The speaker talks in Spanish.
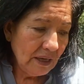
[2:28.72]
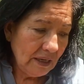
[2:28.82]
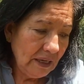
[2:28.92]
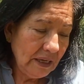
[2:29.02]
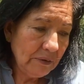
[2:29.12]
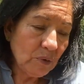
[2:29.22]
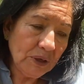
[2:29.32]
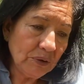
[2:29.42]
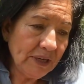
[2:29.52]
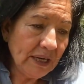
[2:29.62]
Eh,
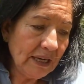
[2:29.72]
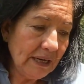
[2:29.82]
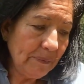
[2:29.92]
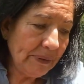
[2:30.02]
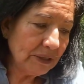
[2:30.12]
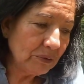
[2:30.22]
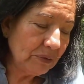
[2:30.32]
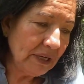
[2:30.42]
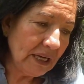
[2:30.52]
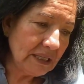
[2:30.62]
cuando llega la
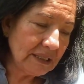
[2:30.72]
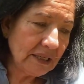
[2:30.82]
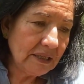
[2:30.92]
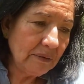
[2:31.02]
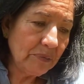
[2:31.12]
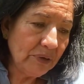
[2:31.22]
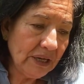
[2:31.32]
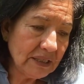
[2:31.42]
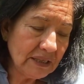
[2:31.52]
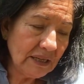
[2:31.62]
patrulla, este tipo
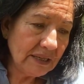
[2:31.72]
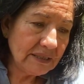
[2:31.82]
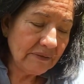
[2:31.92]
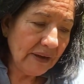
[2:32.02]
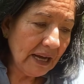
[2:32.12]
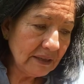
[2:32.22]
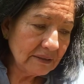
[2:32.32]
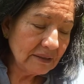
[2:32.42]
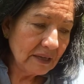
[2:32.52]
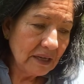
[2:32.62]
ya se, se, va,
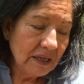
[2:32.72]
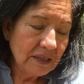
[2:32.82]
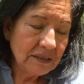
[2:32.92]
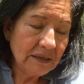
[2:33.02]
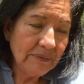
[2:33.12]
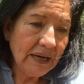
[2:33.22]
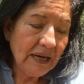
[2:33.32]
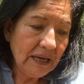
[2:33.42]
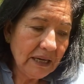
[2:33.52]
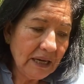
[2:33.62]
se
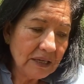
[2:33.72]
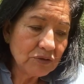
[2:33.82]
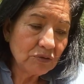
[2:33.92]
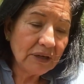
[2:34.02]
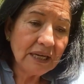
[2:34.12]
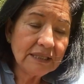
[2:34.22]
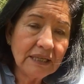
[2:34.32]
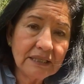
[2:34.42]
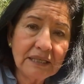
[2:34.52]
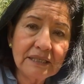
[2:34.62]
va a su casa,
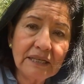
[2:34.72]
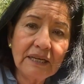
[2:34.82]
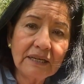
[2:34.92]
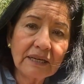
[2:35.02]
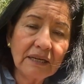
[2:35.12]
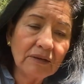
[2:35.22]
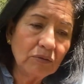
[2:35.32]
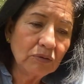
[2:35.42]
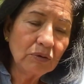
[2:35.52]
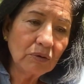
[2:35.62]
se encierra
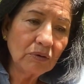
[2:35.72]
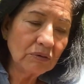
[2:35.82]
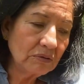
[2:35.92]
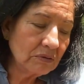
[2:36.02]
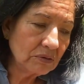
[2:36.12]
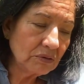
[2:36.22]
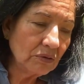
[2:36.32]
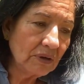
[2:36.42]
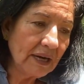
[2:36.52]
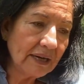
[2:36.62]
junto con,
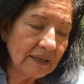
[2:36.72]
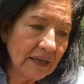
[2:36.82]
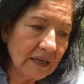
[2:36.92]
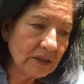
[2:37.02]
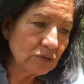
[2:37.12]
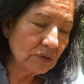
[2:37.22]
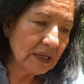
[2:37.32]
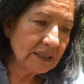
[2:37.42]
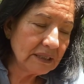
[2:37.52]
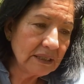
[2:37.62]
con Carla en su
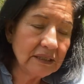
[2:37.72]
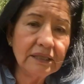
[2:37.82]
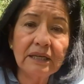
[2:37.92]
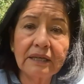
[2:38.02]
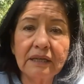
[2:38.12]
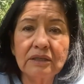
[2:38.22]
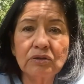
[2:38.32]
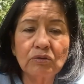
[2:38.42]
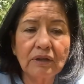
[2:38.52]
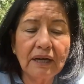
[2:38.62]
casa, se encierran en
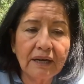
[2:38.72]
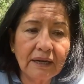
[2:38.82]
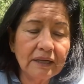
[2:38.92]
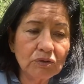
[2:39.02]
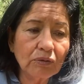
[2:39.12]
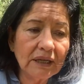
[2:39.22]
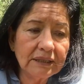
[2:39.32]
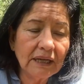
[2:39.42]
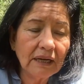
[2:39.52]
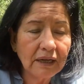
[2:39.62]
su, en su
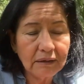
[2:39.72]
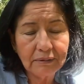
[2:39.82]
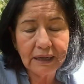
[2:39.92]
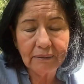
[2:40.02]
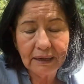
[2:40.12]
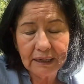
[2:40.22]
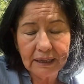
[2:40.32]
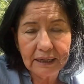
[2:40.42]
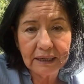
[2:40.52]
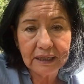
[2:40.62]
casa. Cabe
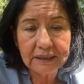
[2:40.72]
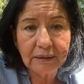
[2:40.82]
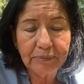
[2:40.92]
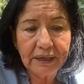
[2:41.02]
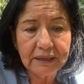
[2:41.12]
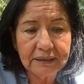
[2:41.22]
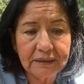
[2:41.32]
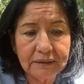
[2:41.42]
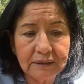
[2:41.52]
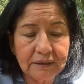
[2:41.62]
aclarar que esta,
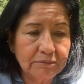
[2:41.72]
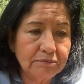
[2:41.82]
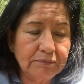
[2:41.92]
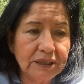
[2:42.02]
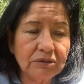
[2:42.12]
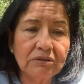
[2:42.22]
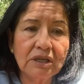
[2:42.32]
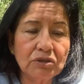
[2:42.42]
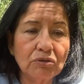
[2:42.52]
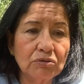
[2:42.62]
estas
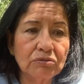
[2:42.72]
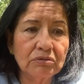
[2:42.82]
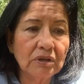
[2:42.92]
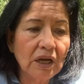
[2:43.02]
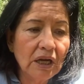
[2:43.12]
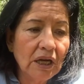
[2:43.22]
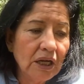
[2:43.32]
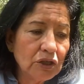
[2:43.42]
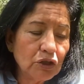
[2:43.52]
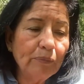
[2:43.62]
personas son,
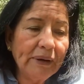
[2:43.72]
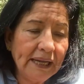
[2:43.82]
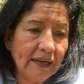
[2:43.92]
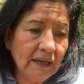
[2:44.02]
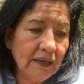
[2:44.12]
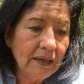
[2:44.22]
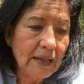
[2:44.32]
son pareja.